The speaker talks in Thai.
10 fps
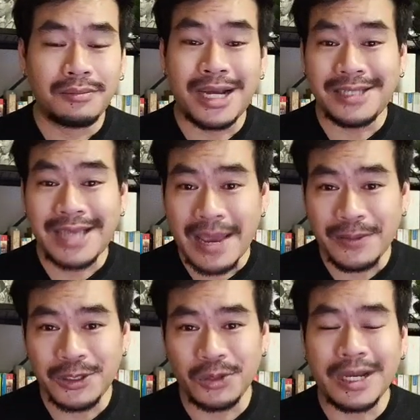มาแชร์
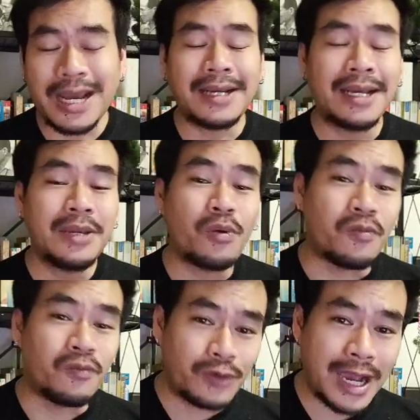ประสบการณ์ให้ผ
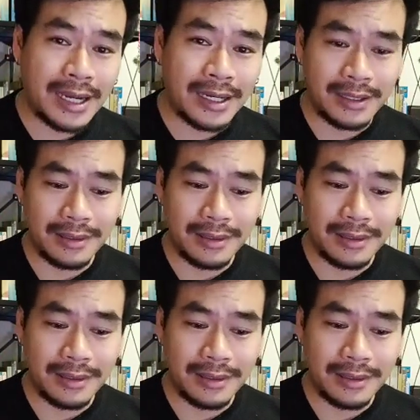มฟัง